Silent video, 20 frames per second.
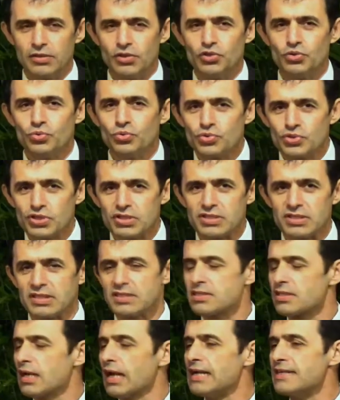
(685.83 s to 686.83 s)
и ужас
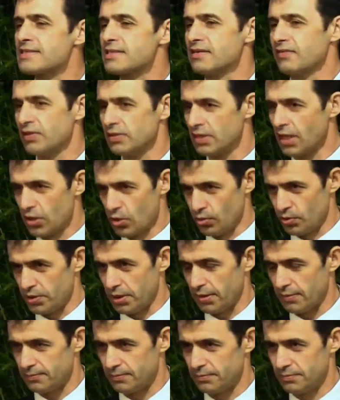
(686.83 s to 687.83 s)
израильского народа.